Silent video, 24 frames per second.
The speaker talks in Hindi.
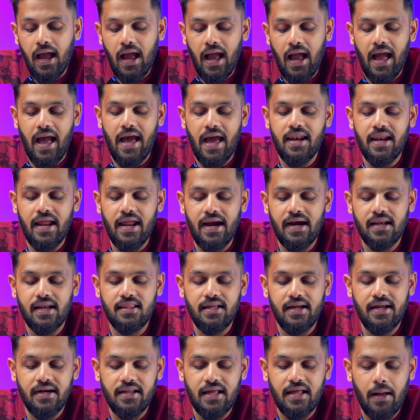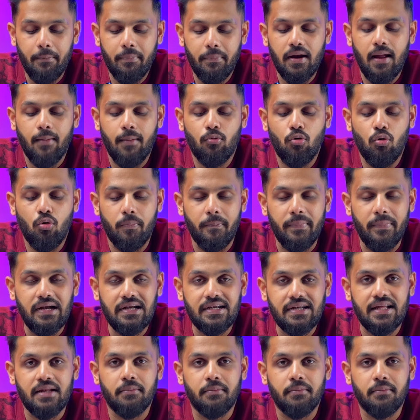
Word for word: एंड एट दी एंड यहाँ पर आपको बिल्ट इन